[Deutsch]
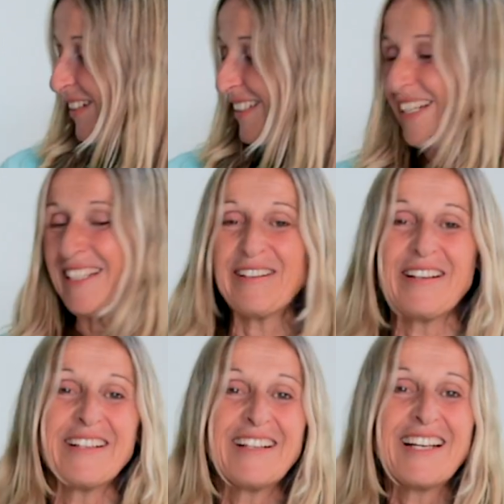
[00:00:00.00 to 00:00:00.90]
wird dann
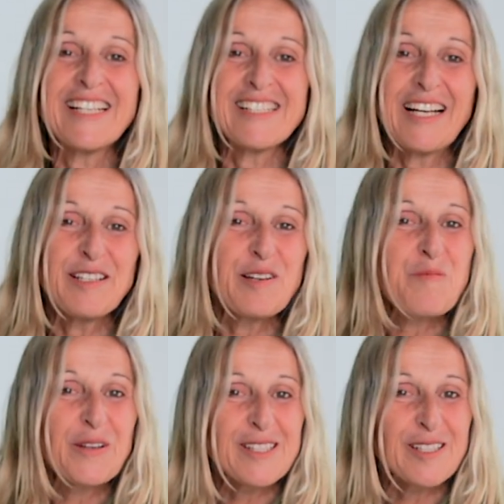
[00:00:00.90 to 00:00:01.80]
äh, Lasagne,
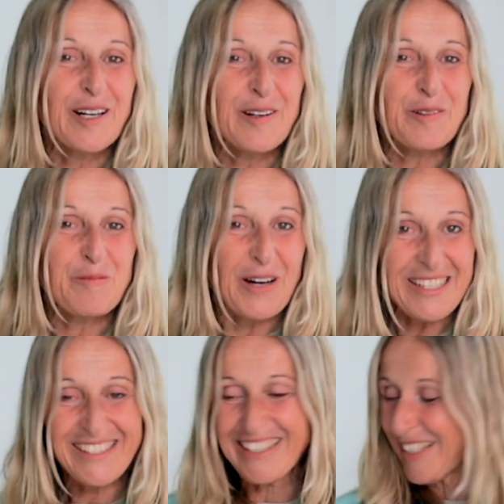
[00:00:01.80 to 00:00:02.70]
Pizza und
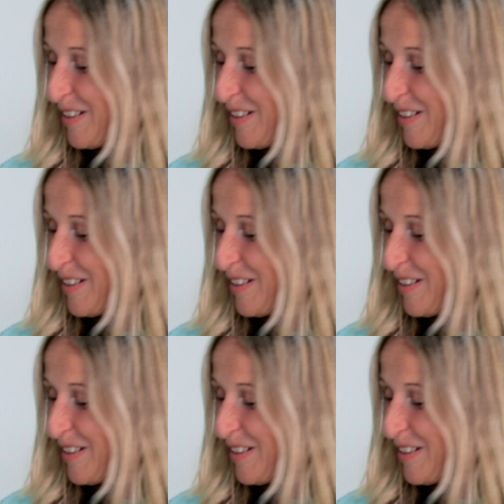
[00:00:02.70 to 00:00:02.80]
Pasta